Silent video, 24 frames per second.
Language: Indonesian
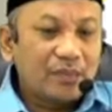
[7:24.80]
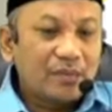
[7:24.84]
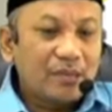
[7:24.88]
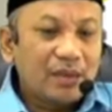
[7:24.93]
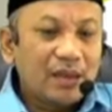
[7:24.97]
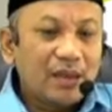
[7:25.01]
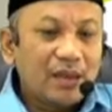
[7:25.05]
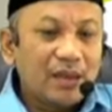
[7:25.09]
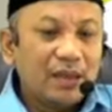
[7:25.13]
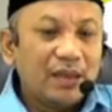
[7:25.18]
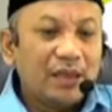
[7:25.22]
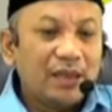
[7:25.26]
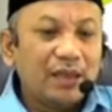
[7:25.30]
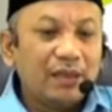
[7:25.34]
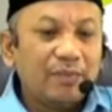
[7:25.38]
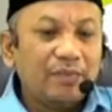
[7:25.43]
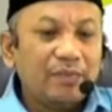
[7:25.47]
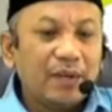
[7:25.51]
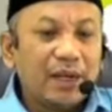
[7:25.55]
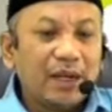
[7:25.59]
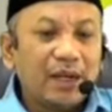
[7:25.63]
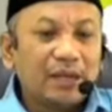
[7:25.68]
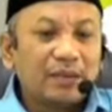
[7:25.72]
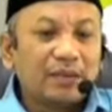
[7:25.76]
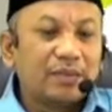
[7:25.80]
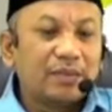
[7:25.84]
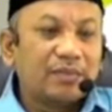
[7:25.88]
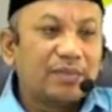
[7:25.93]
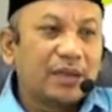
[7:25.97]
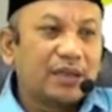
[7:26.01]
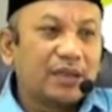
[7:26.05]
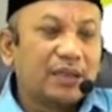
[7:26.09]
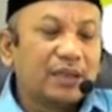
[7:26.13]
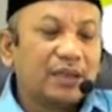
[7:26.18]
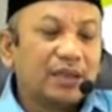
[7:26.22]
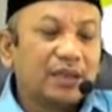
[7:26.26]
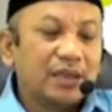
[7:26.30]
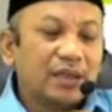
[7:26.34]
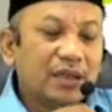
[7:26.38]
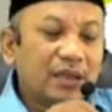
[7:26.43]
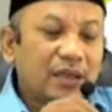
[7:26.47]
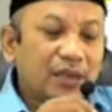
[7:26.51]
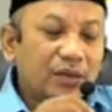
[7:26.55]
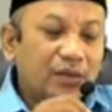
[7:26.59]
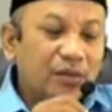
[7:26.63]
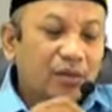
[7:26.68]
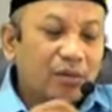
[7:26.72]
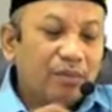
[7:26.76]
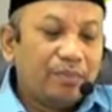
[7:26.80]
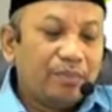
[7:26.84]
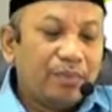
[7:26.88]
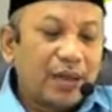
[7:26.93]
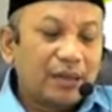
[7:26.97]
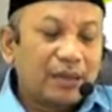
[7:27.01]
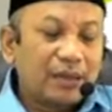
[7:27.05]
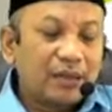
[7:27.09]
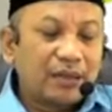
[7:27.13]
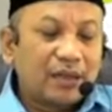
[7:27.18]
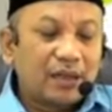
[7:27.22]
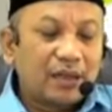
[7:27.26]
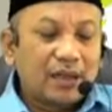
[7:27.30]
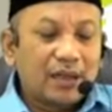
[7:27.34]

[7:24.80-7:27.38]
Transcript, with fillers: Ini ibarat seperti tobat